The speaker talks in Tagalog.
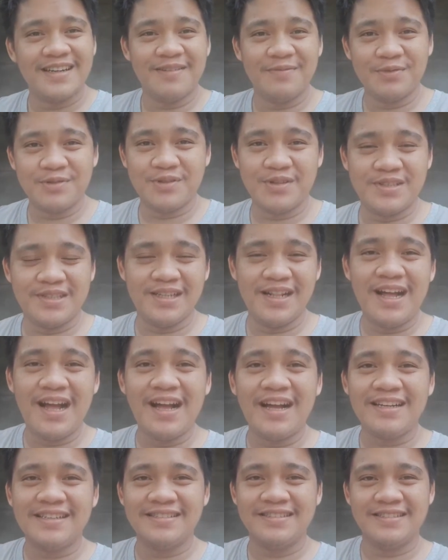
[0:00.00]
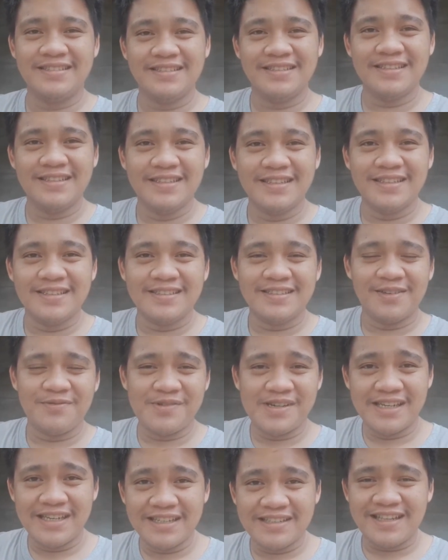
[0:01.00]
Kamusta sila? Sa
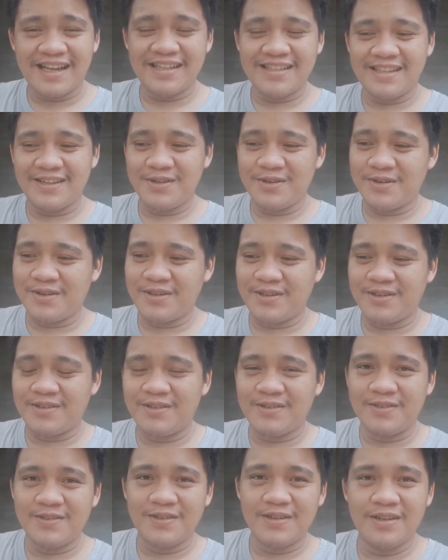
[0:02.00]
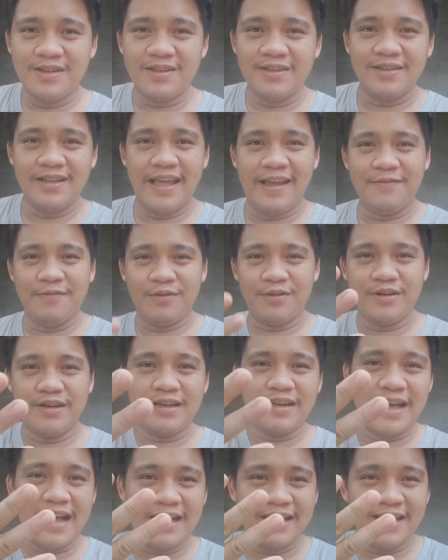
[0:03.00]
mga nagtatanong, Day
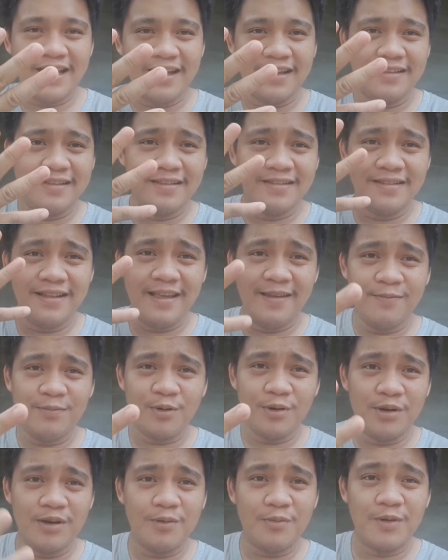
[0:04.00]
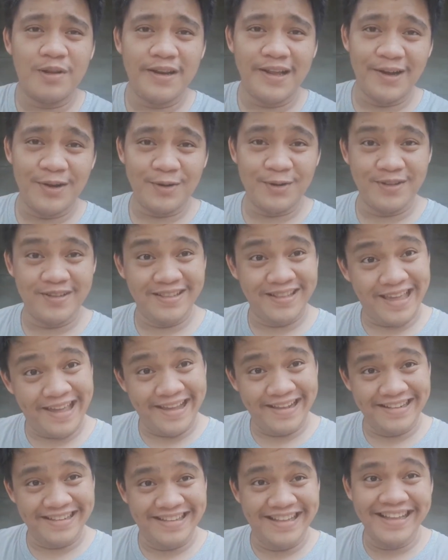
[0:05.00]
4 na natin. Day 4 na walang
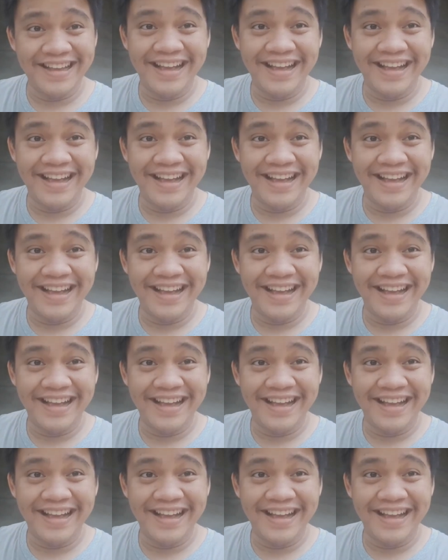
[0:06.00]
content.